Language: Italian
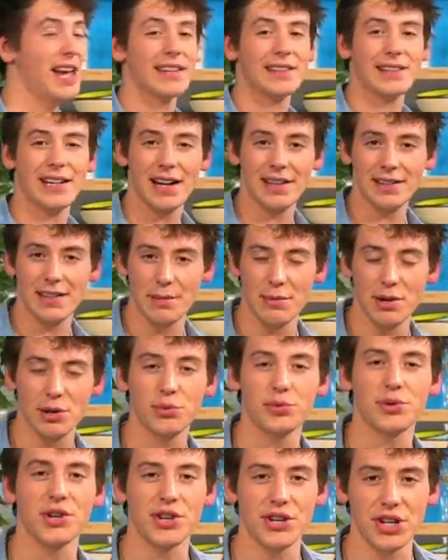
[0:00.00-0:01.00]
30
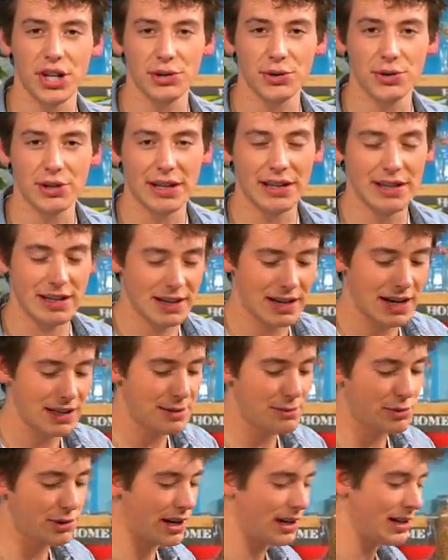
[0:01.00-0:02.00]
minuti 180 gradi
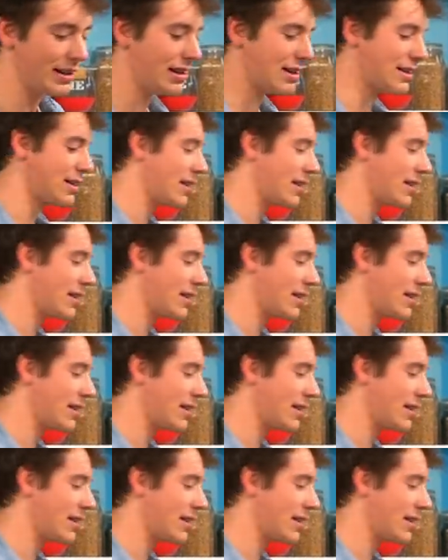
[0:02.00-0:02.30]
modalità